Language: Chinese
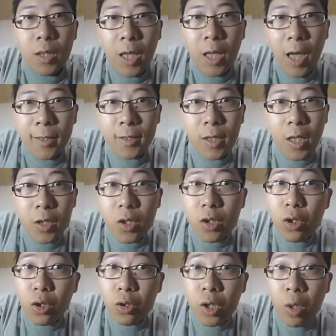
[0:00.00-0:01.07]
看这一
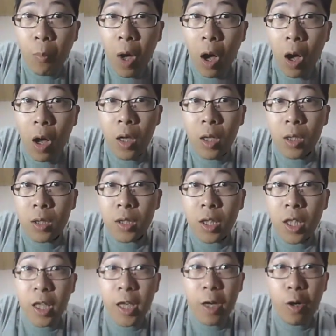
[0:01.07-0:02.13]
只就是什么？
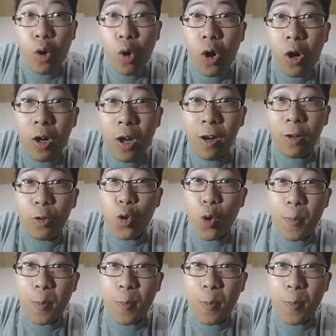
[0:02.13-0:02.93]
铁火龙，